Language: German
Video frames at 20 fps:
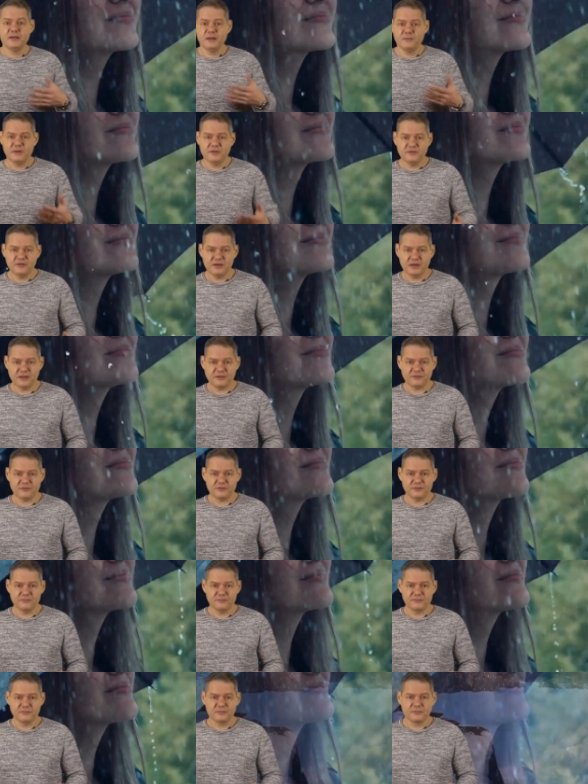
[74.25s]
nämlich
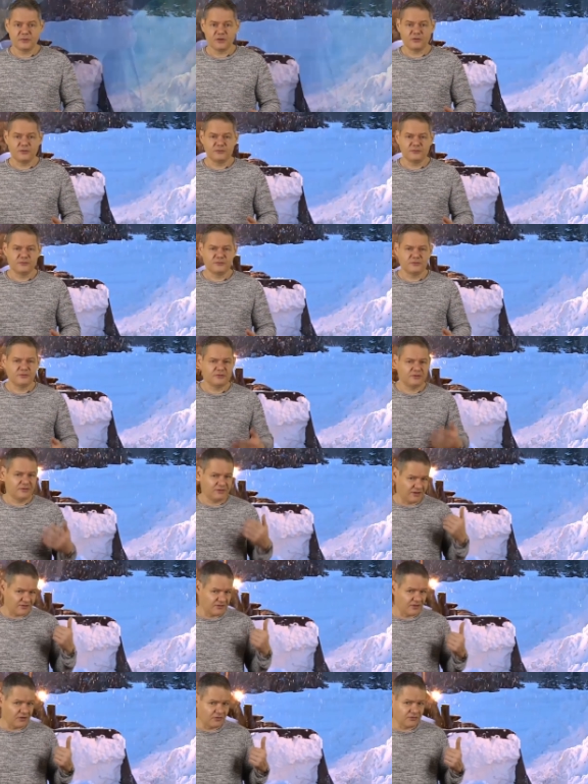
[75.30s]
nicht. Und
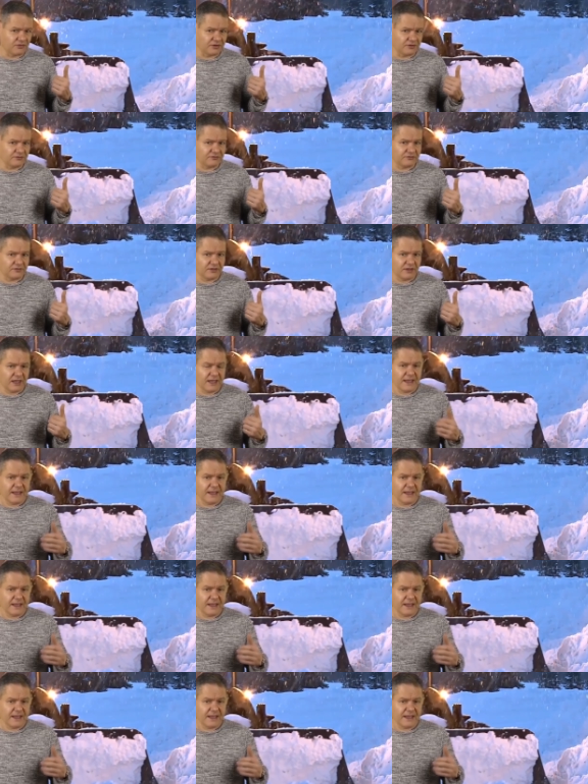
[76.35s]
das auch nicht.